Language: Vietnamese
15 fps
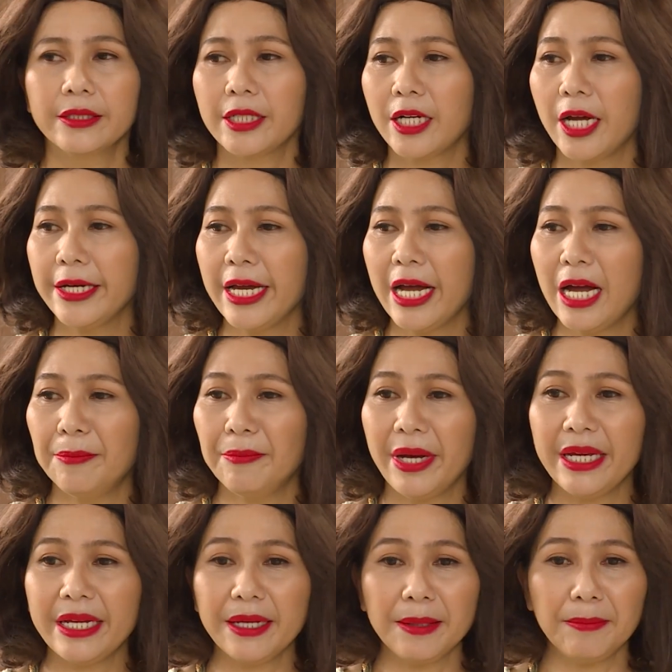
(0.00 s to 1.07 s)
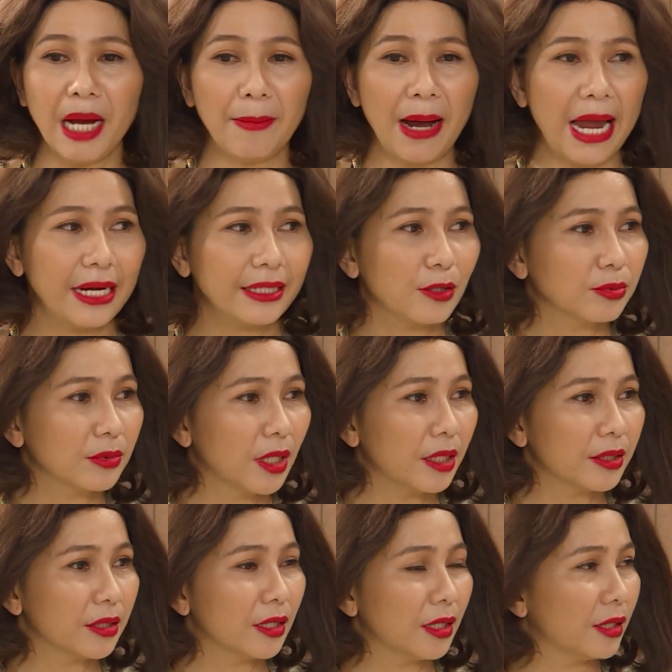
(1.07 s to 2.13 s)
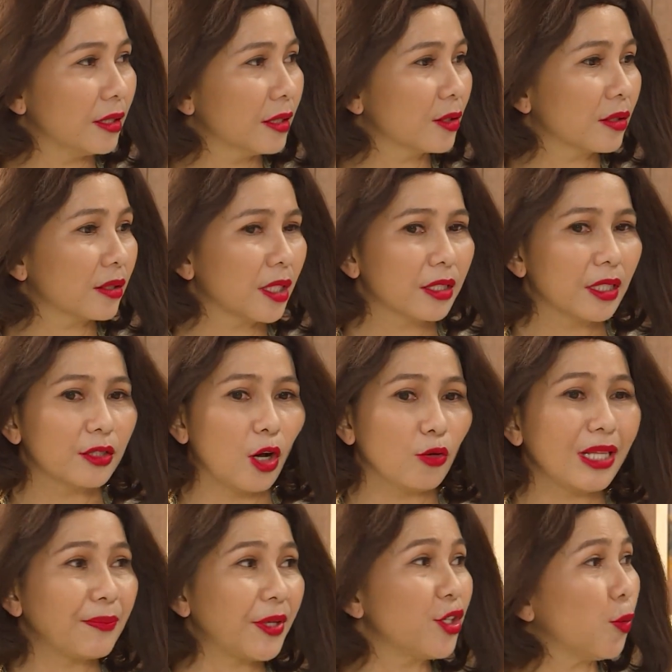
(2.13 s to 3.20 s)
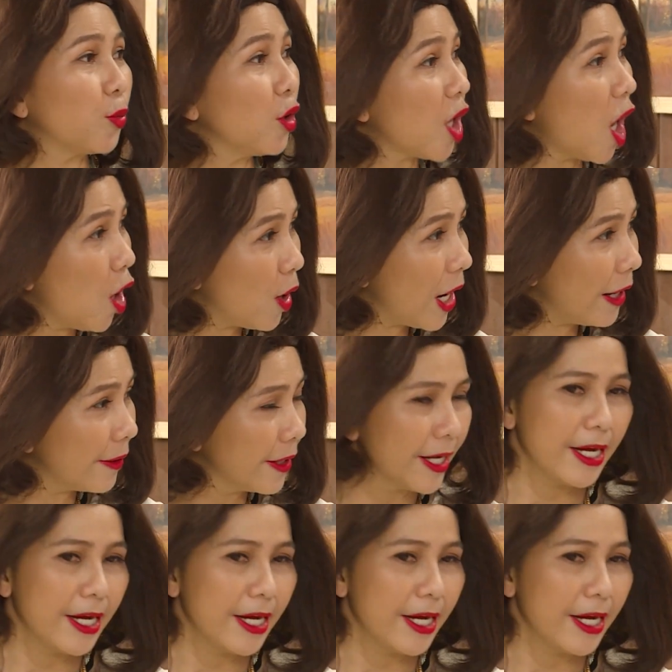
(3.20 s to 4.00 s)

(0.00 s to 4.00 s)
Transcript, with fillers: Tao nói mấy cái bà bạn ở trong cái chỗ tập thể dục của cô á.